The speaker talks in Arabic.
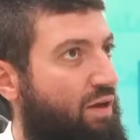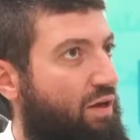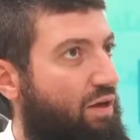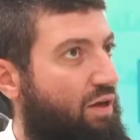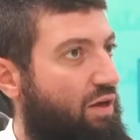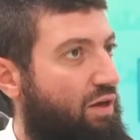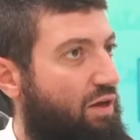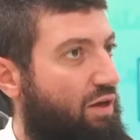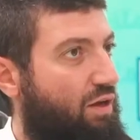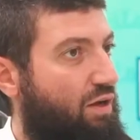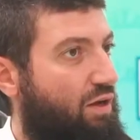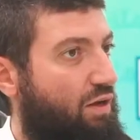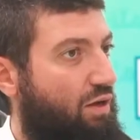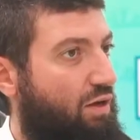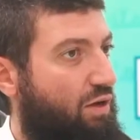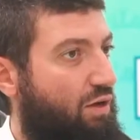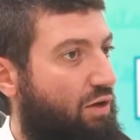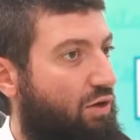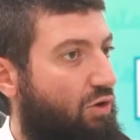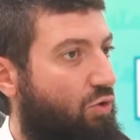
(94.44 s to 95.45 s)
آه،
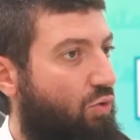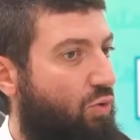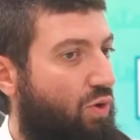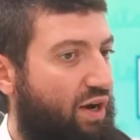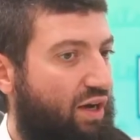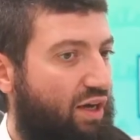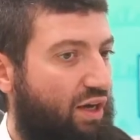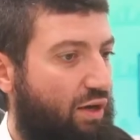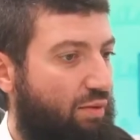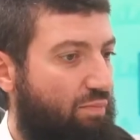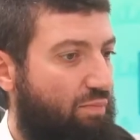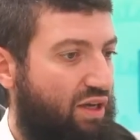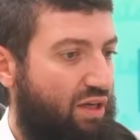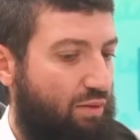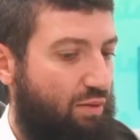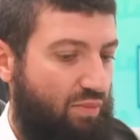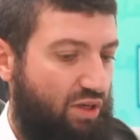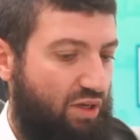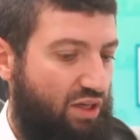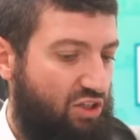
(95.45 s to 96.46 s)
الواقع
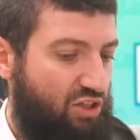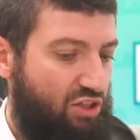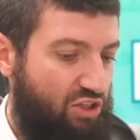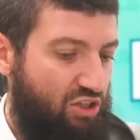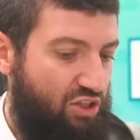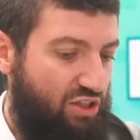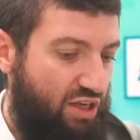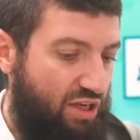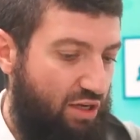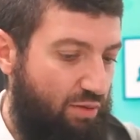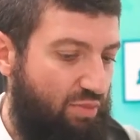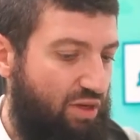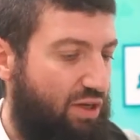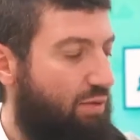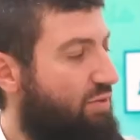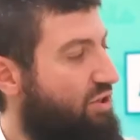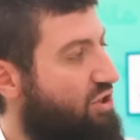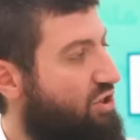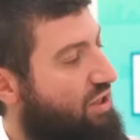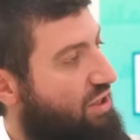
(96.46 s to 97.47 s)
ما كيرجعش دائما
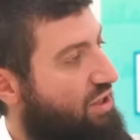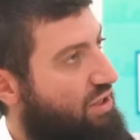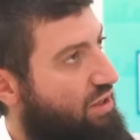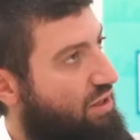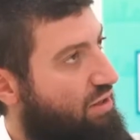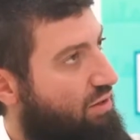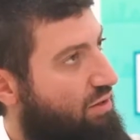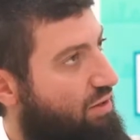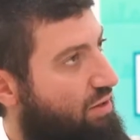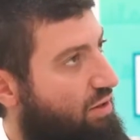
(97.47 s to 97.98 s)
للمرجعيه